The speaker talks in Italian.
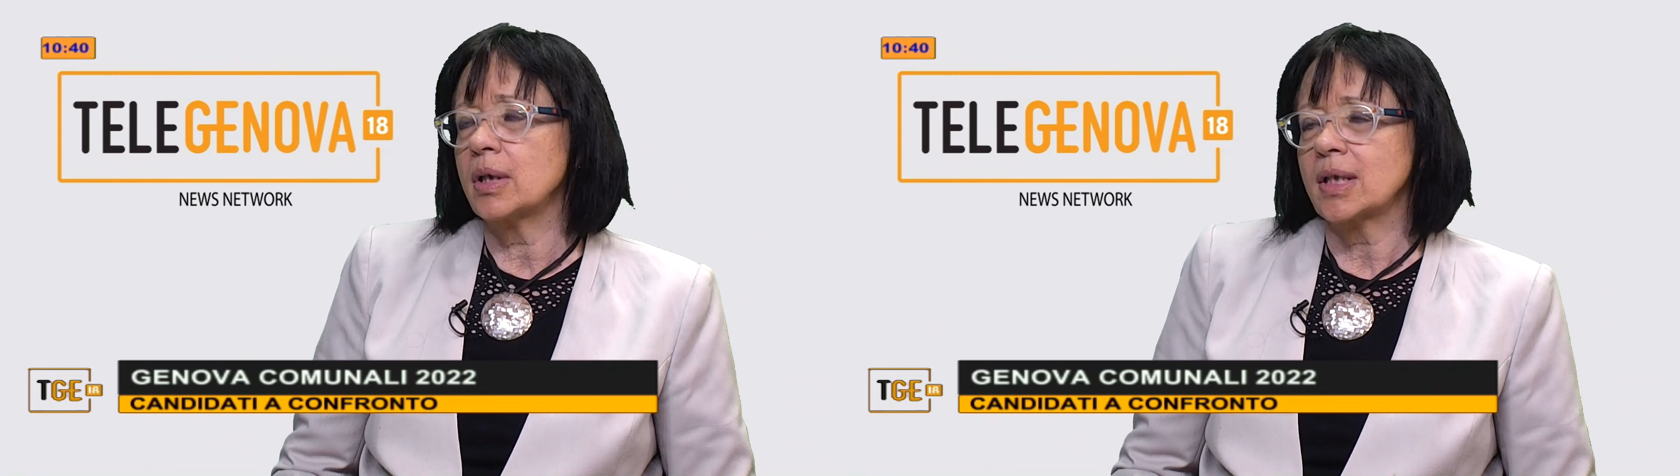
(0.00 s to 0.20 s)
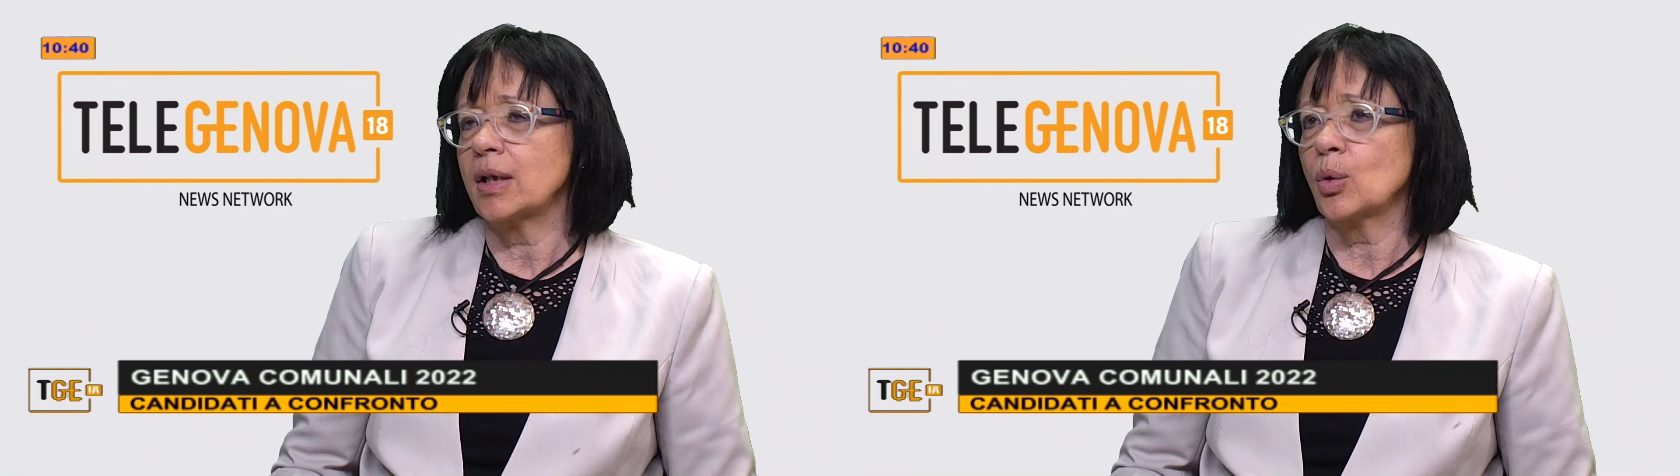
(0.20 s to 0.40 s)

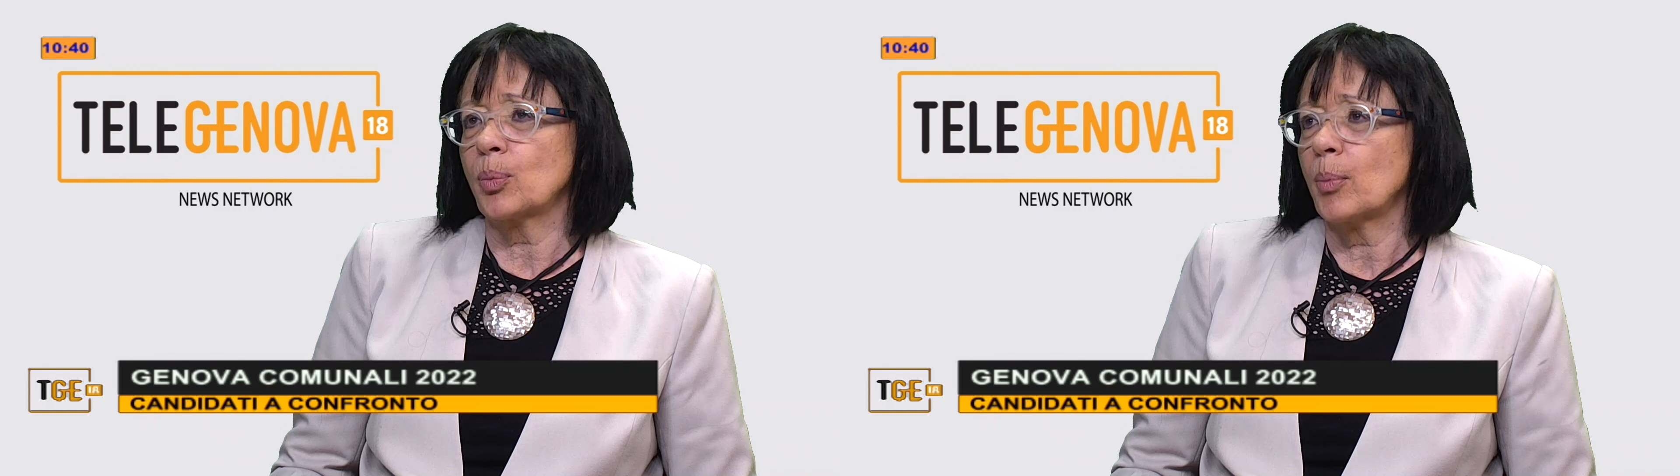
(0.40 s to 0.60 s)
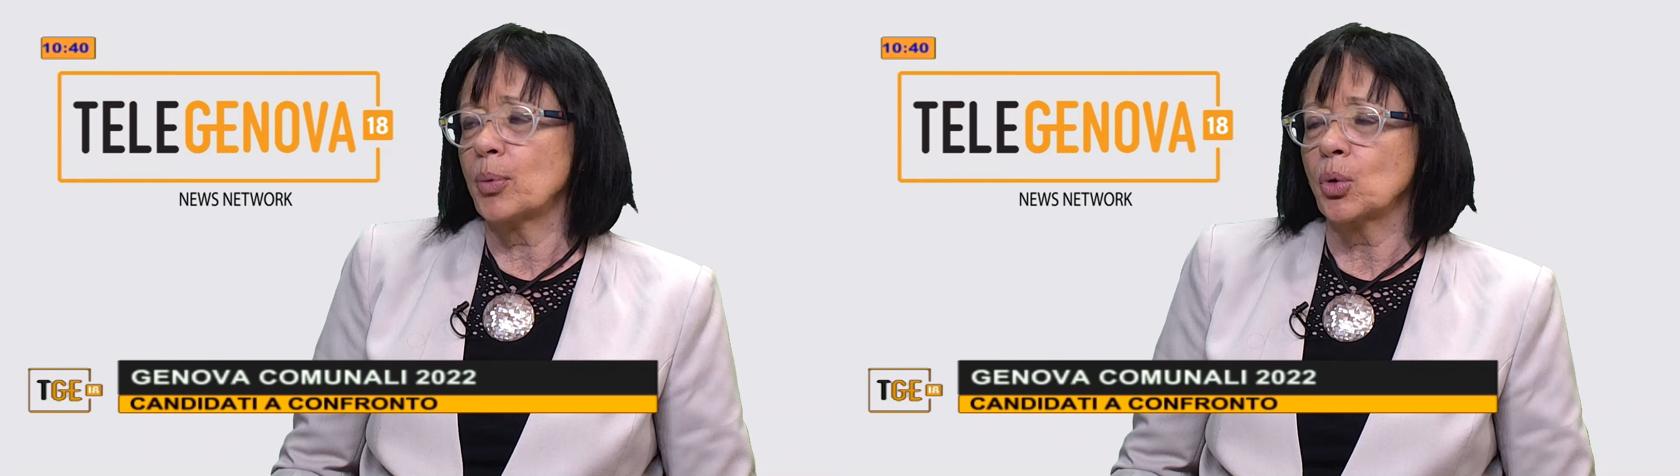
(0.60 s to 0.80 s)
è stato
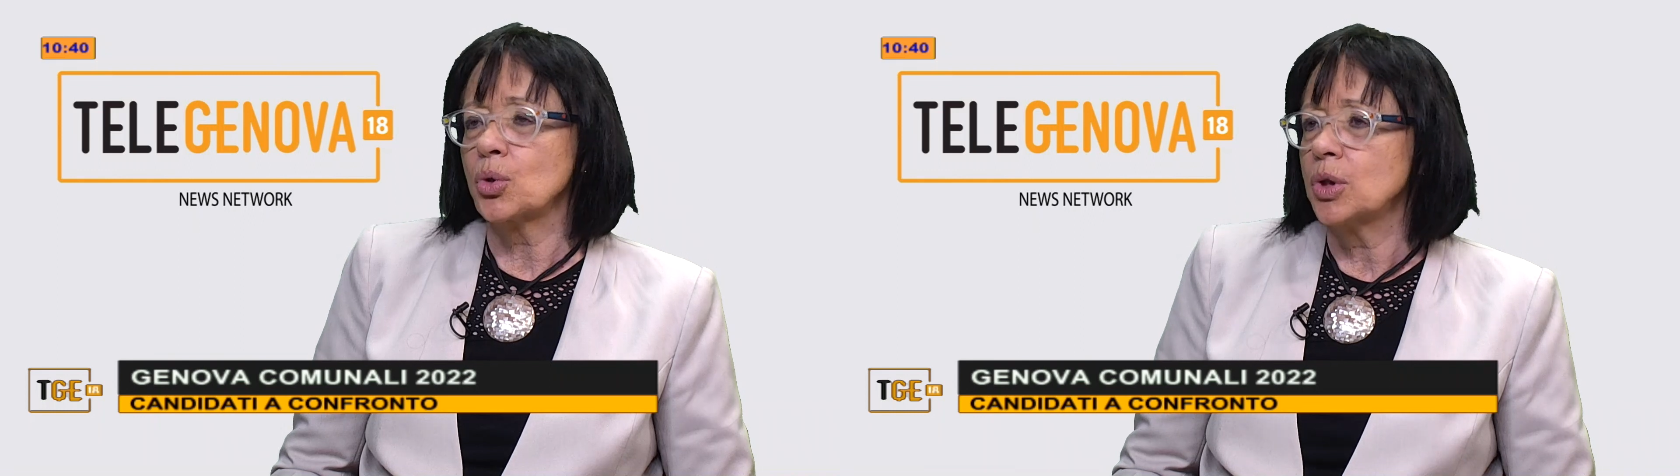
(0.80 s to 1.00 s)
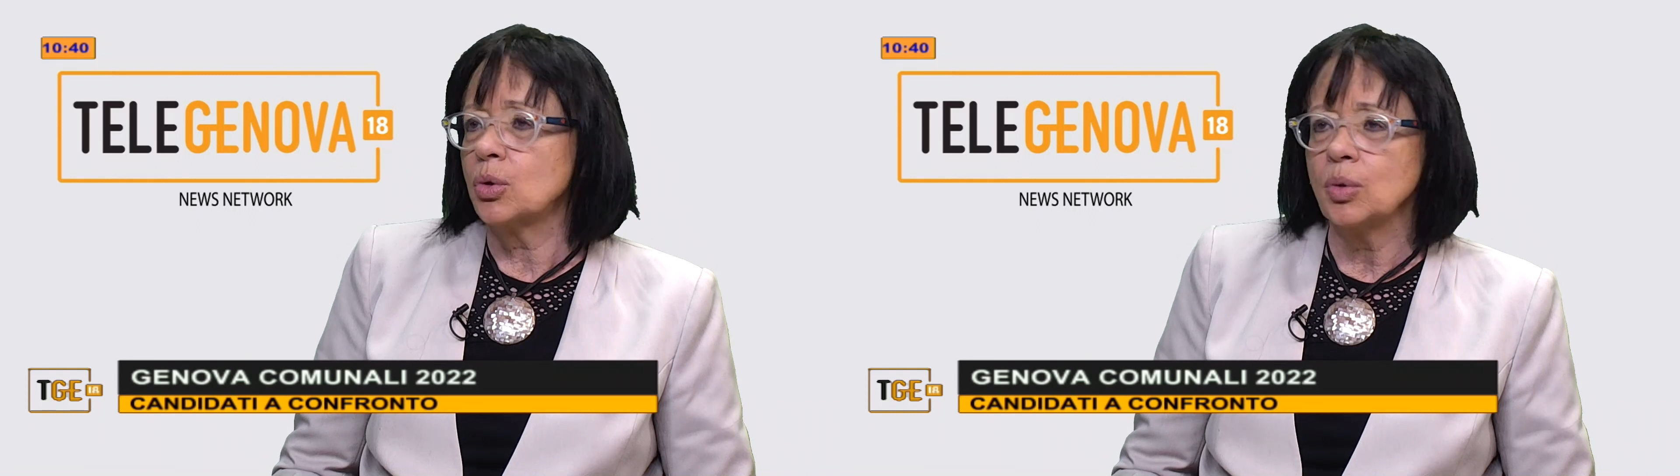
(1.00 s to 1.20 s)
proprio
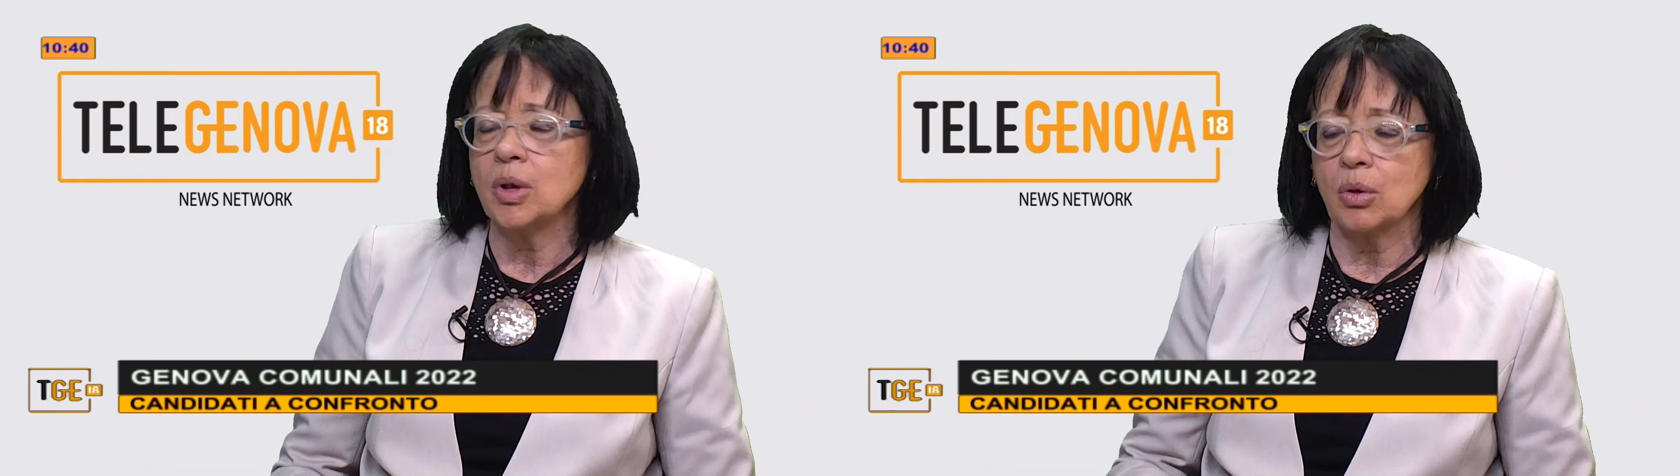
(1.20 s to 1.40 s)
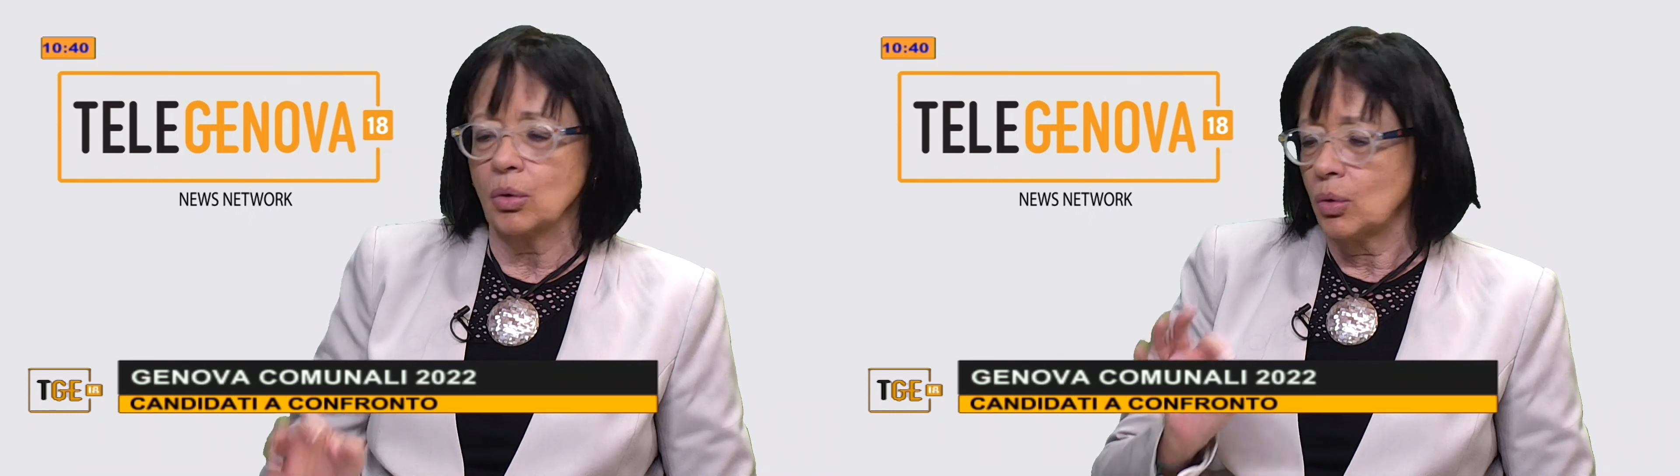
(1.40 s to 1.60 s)

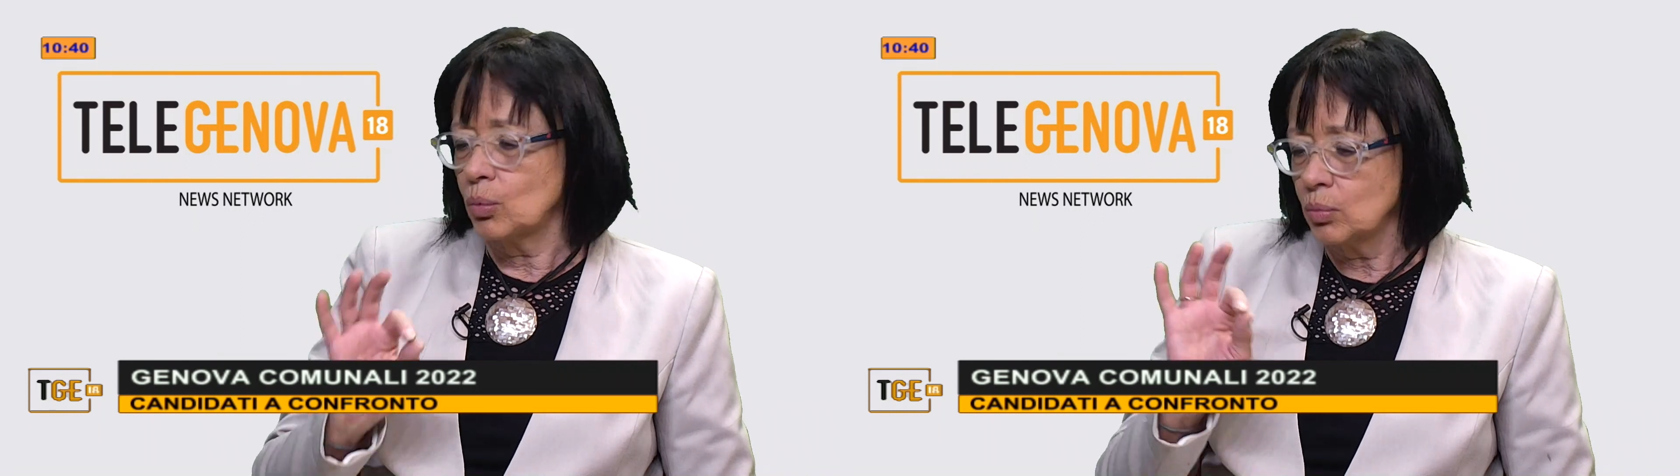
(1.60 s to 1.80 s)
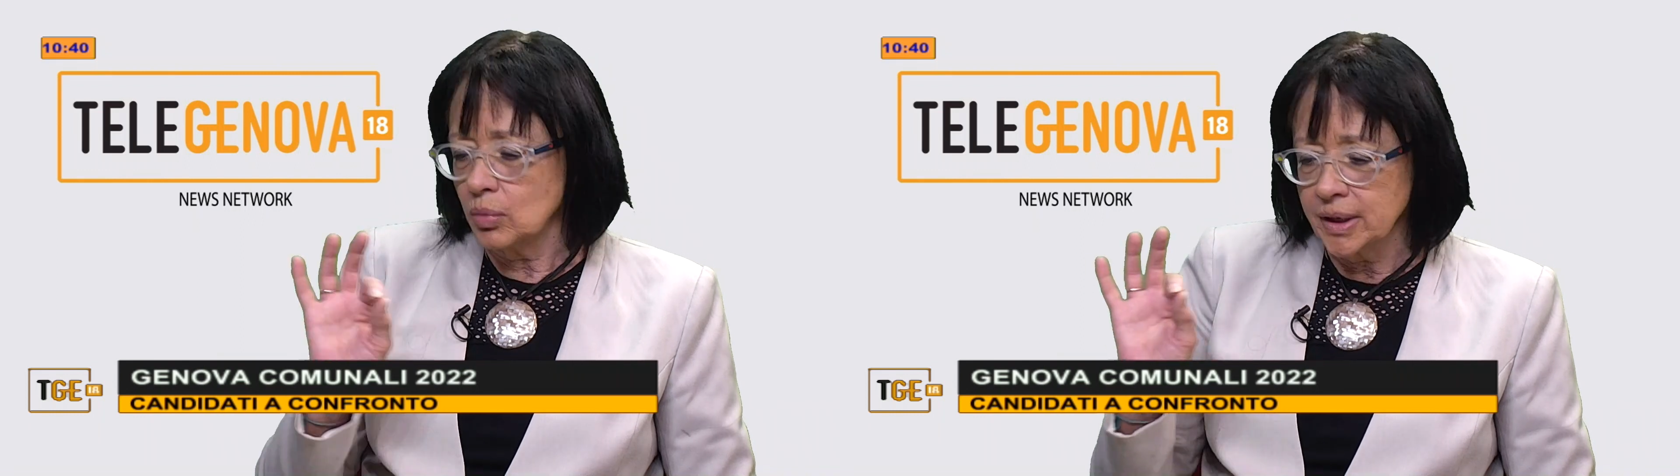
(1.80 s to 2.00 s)
costituito
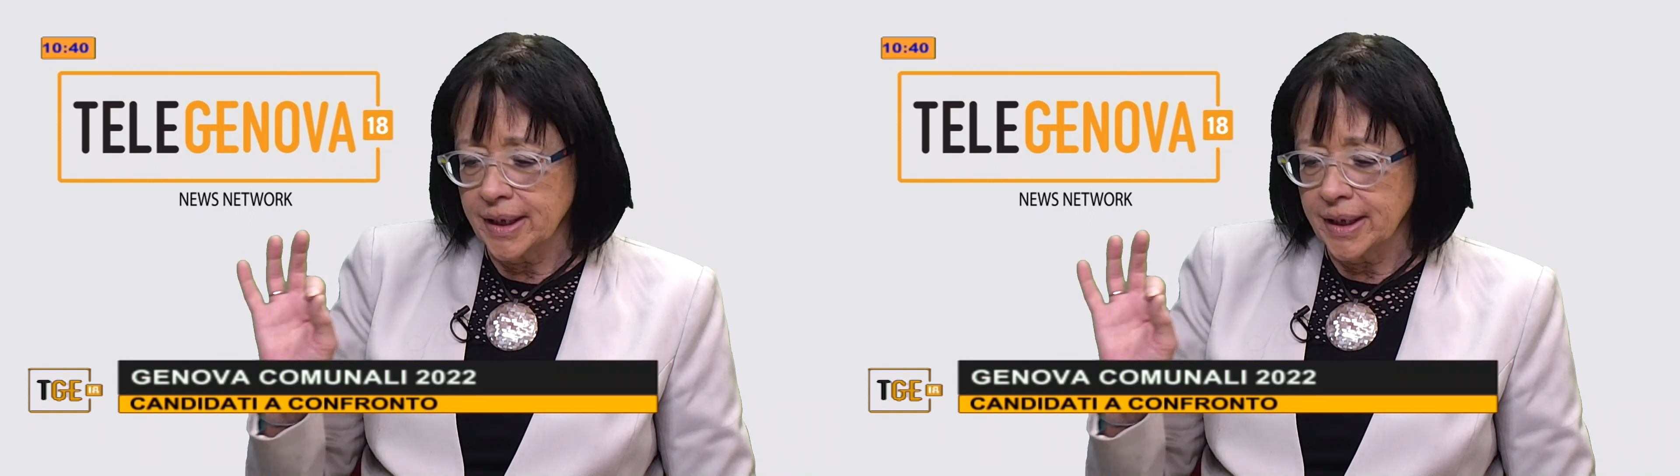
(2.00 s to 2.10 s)
um,